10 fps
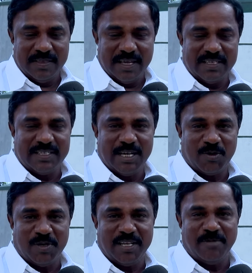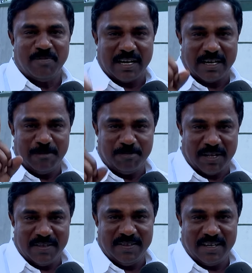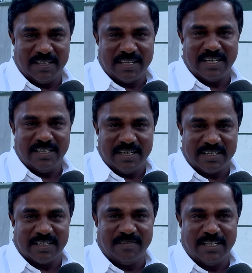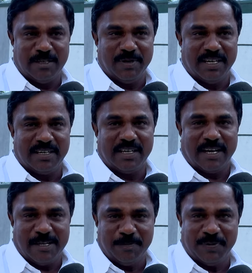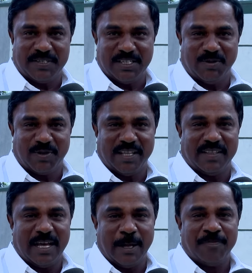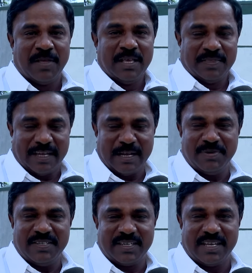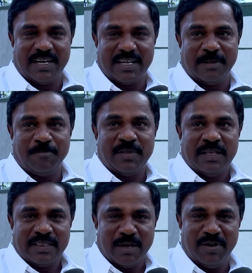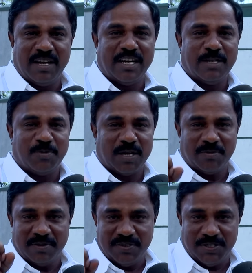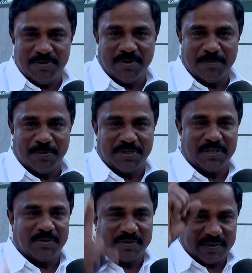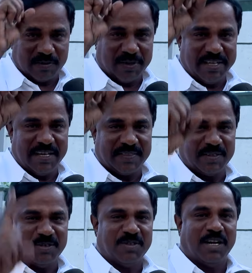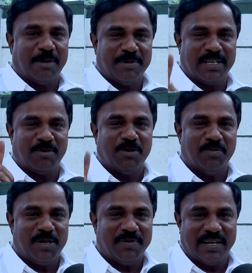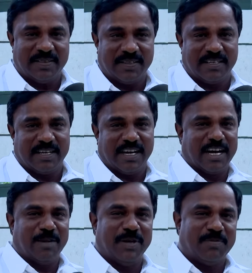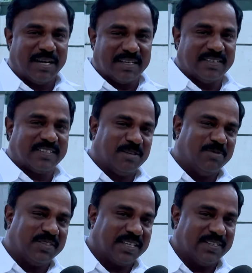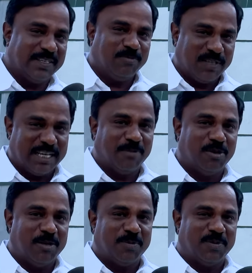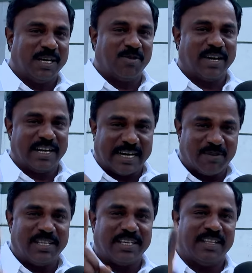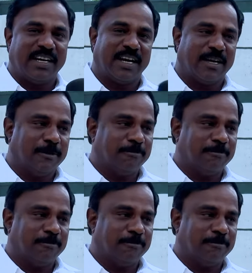தேசிய கொடியை மக்கள் பிரதிநிதிகள் தான் ஏற்ற வேண்டும் என்று அறிவிப்பு செஞ்ச உடனே தான் தலைமைச் செயலாளர் தமிழ்நாடு பூரா ஒரு ஜீவோ போட்டு கொடியேற்றணும் அப்படிங்கிற ஒரு முடிவை எடுத்ததுக்கு காரணமே மார்க்சிஸ்ட் கம்யூனிஸ்ட் கட்சியும் தீண்டாமை ஒழிப்பு முன்னணியினுடைய நடவடிக்கை தான் காரணம் அதை